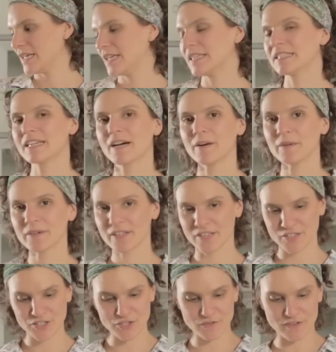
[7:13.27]
Então, o que
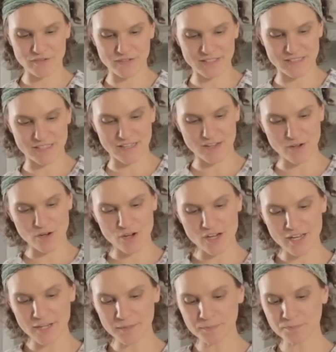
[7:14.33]
a gente vai fazer
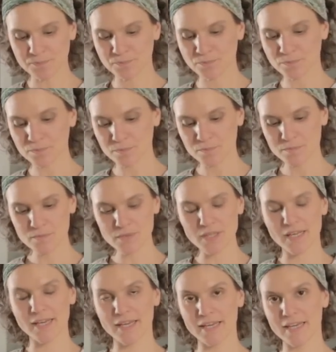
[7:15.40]
agora
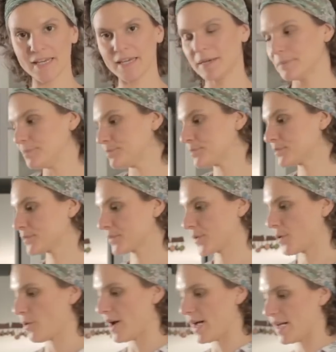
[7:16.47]
é
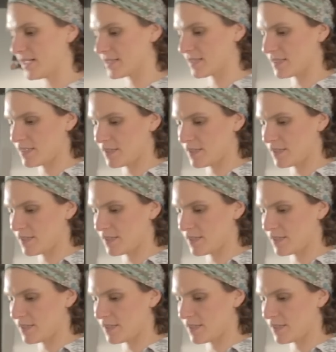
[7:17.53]
coar essa